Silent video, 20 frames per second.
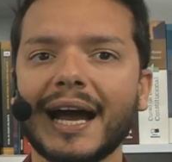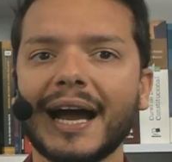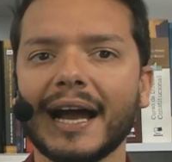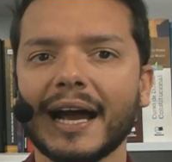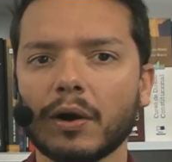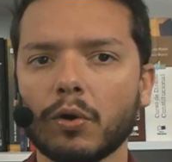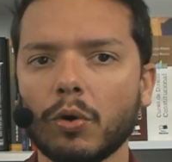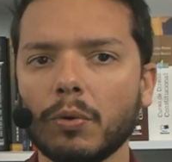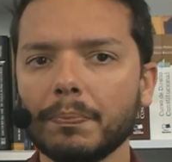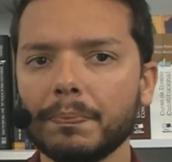
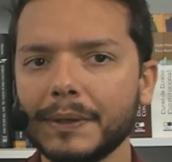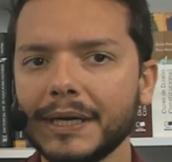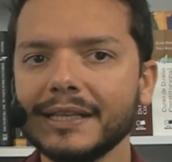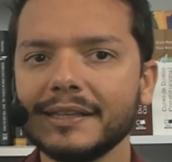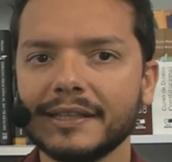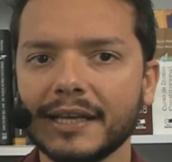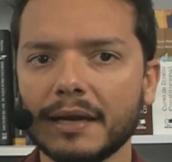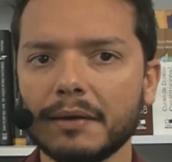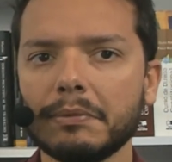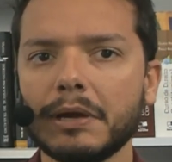a
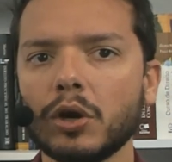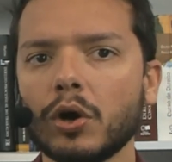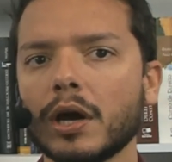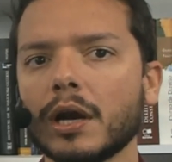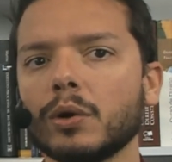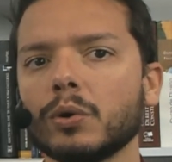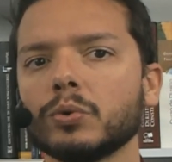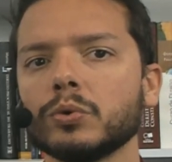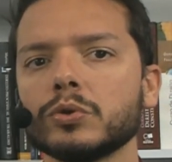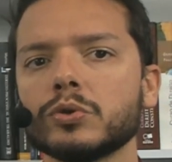compreender melhor
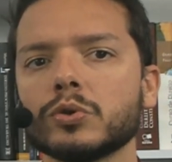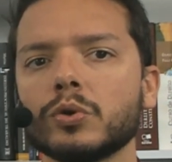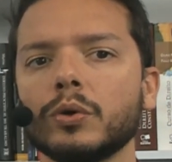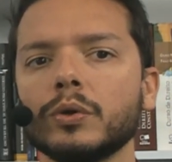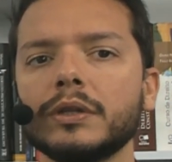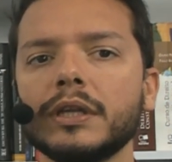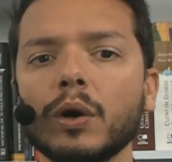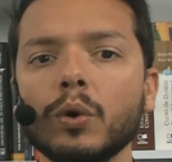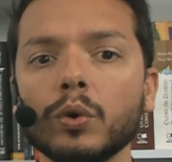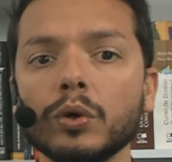alguns
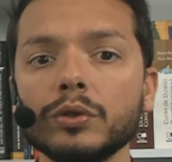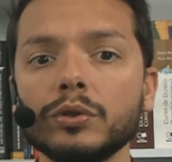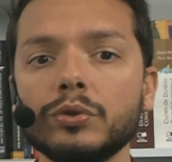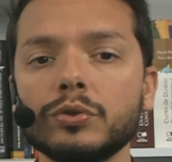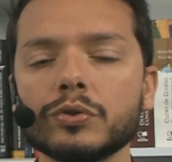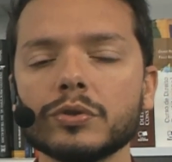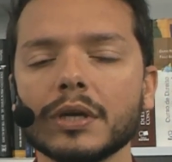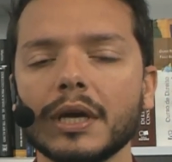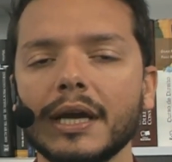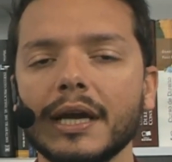
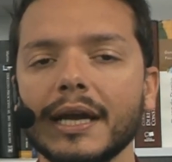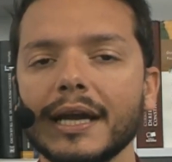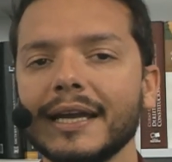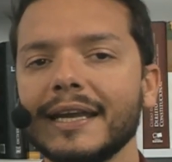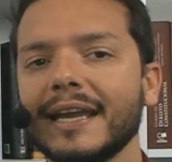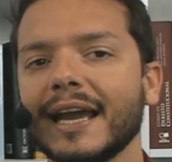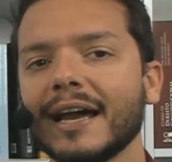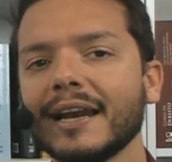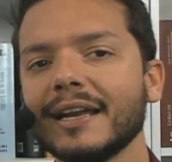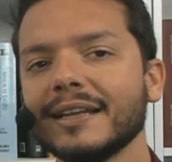conteúdos
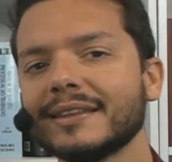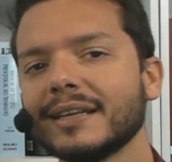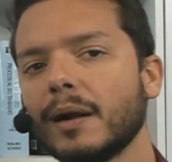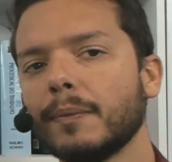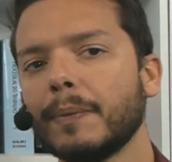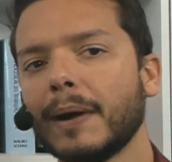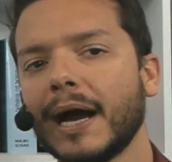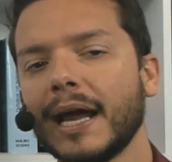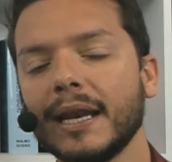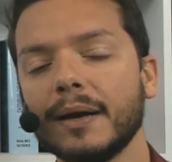e ela
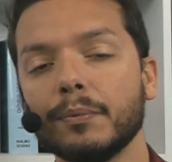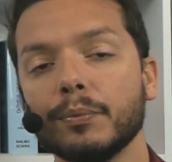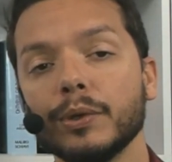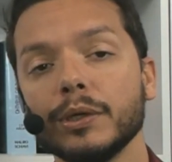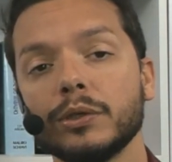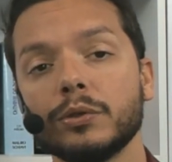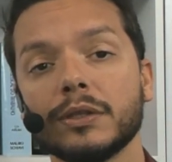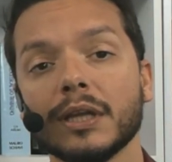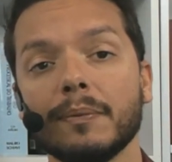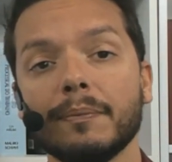trabalha
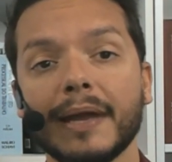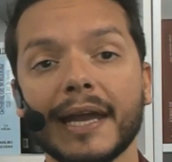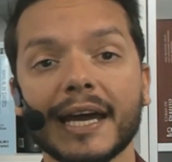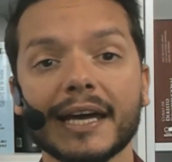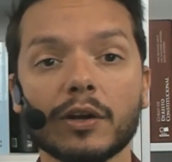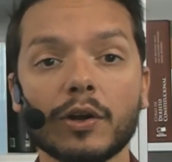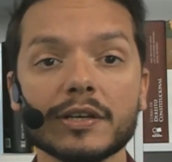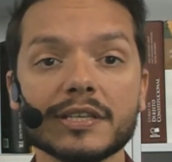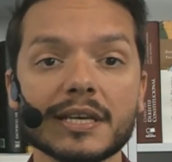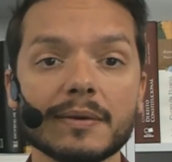muito também a
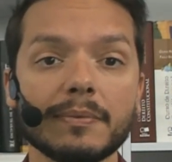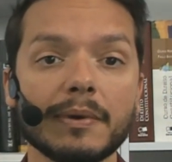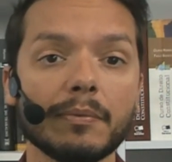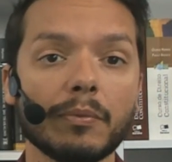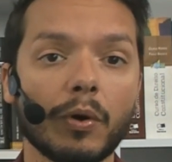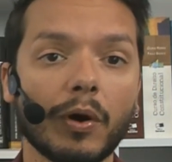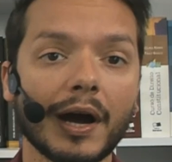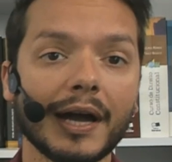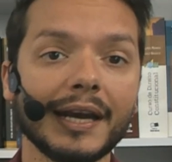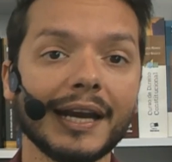nossa
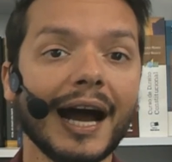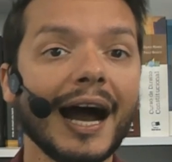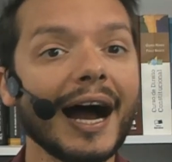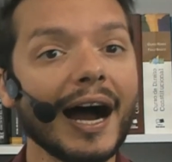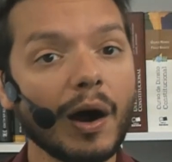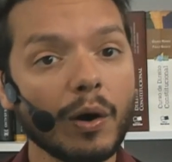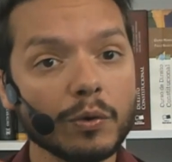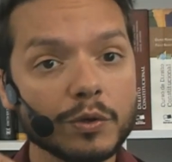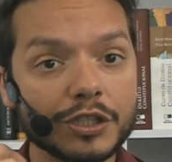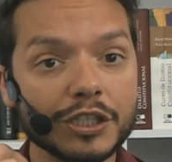memória
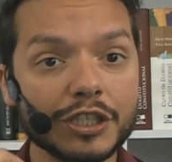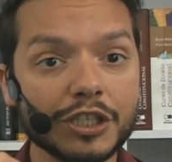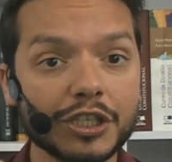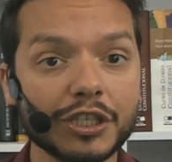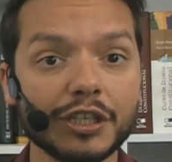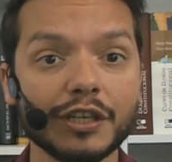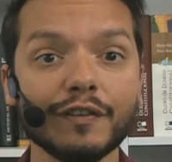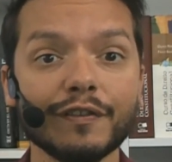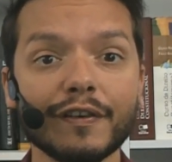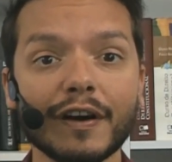
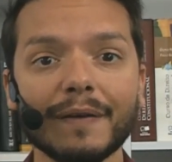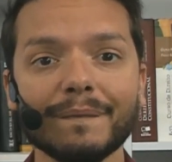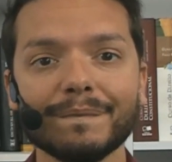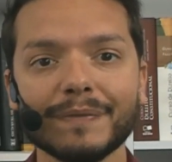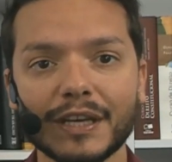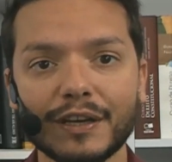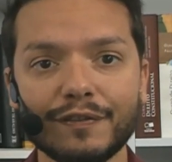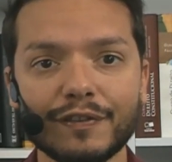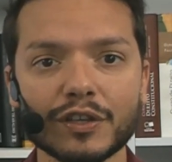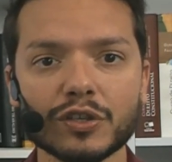auditiva
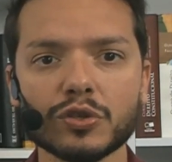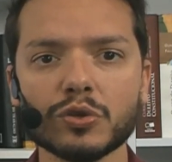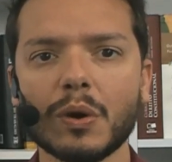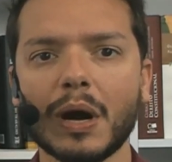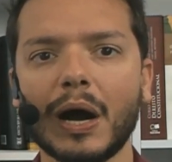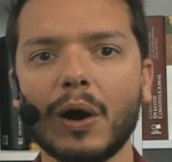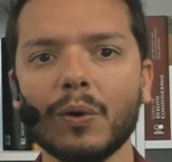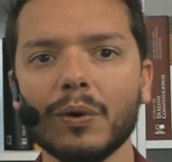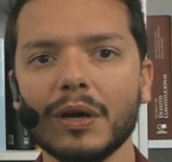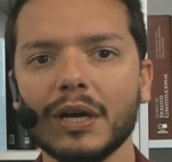e
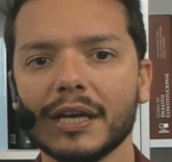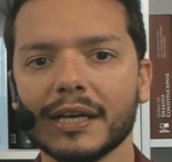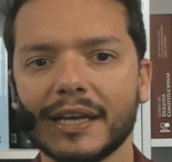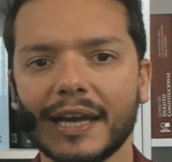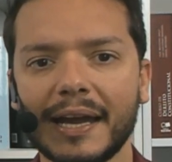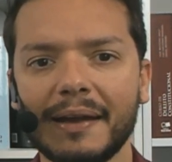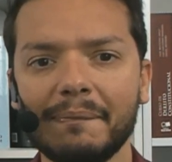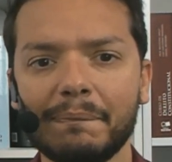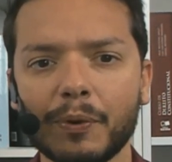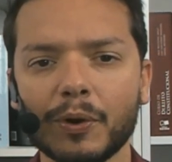visual, que
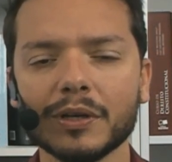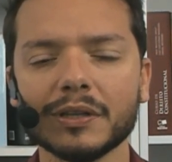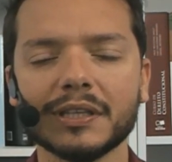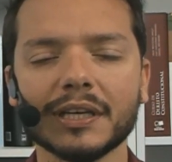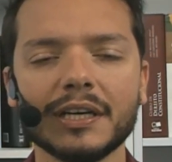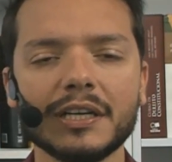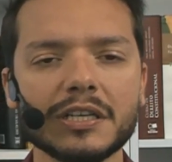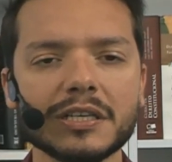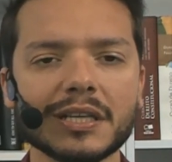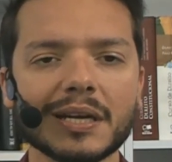é
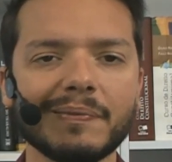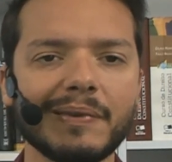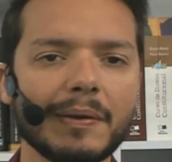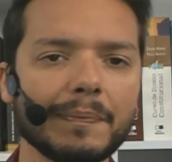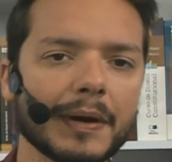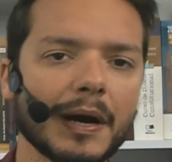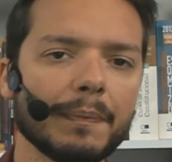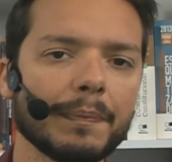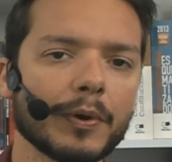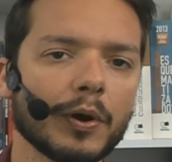importante também
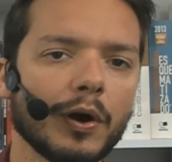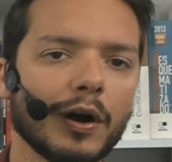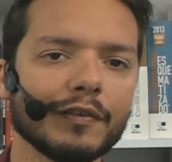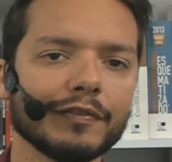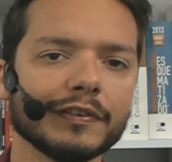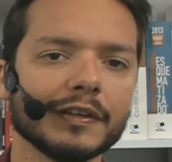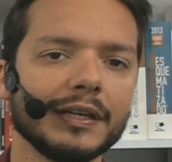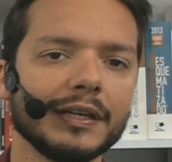para a prova.